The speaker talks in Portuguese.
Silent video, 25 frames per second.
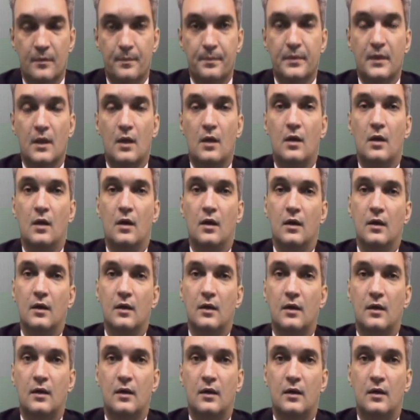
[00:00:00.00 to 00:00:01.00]
Uh,
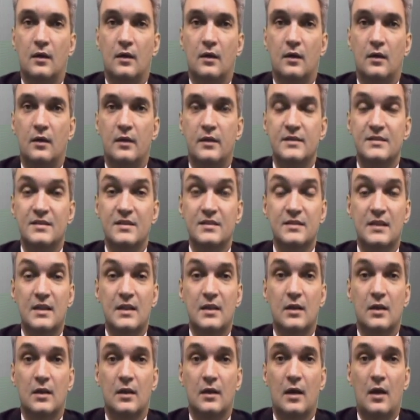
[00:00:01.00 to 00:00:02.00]
ah,
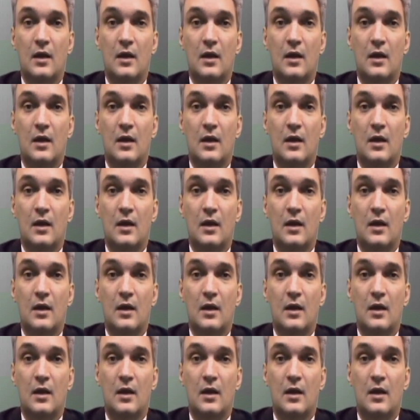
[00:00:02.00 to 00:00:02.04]
existem